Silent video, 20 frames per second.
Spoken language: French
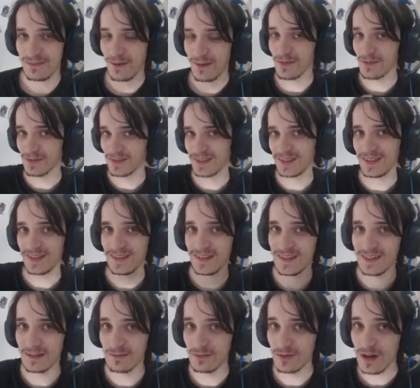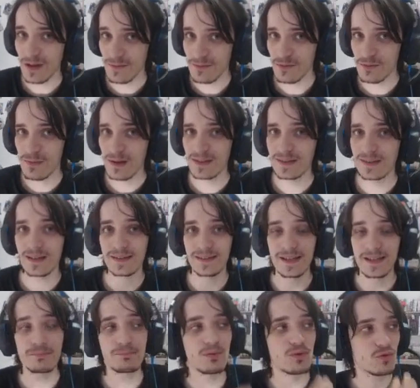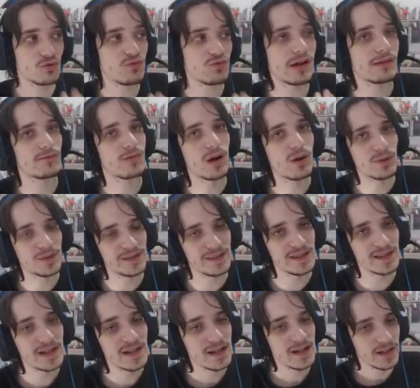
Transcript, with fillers: pour me montrer si ça vous hype ou pas. ça aide beaucoup à le voir aussi.